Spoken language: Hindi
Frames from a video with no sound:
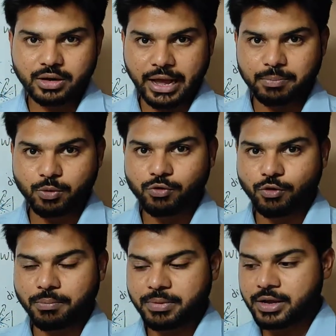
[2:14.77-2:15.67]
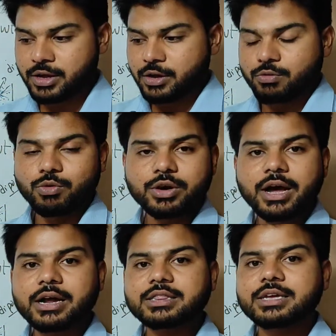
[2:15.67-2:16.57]
डायपोल फॉर्म में वो
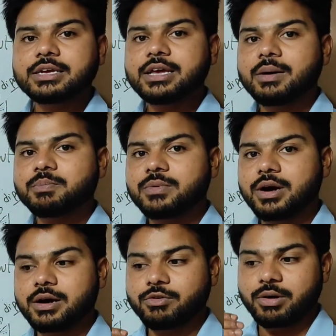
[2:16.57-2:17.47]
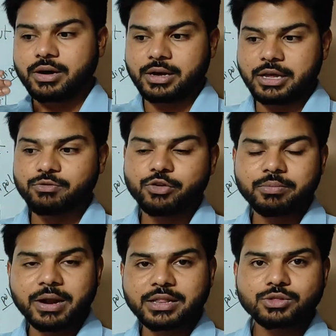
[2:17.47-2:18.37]
क्या करते हैं कि आपका एक
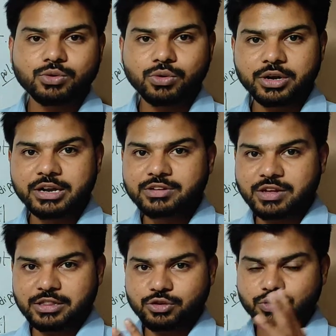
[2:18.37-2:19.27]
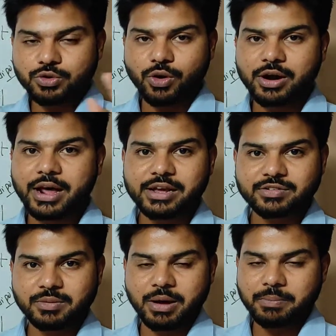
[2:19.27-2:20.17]
वेवलेंथ को रिलीज करते हैं जो कि ऑल
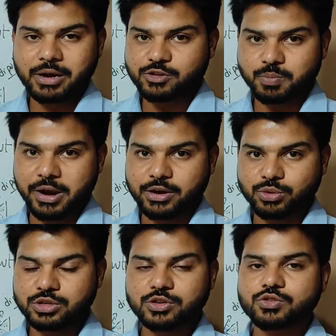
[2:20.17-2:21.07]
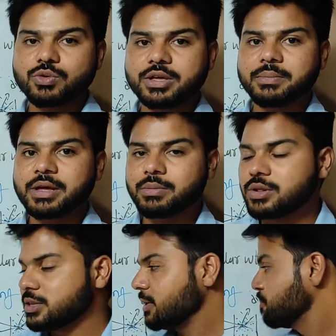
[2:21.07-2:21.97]
डायरेक्शन में आपका स्प्लिट होती है जिसको कि हम क्या
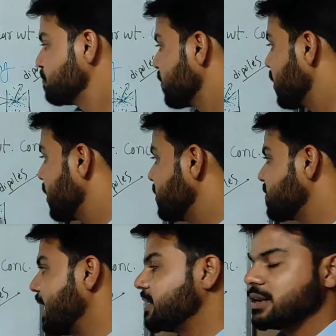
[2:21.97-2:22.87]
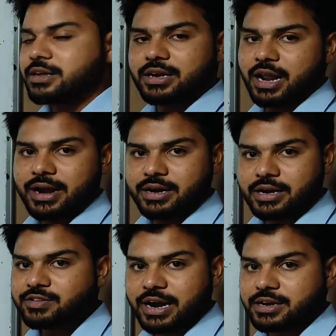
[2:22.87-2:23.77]
बोलते हैं स्कैटरिंग लाइट
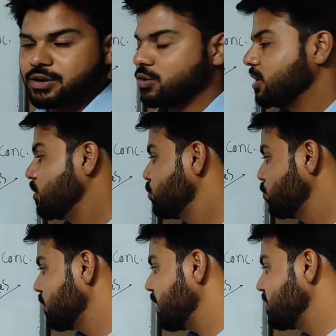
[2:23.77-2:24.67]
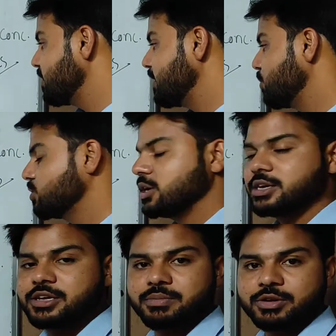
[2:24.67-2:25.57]
का स्कैटर होना दूसरा रीजन ये होता है
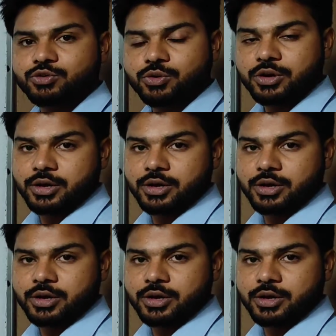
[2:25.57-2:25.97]
कि इनमें जो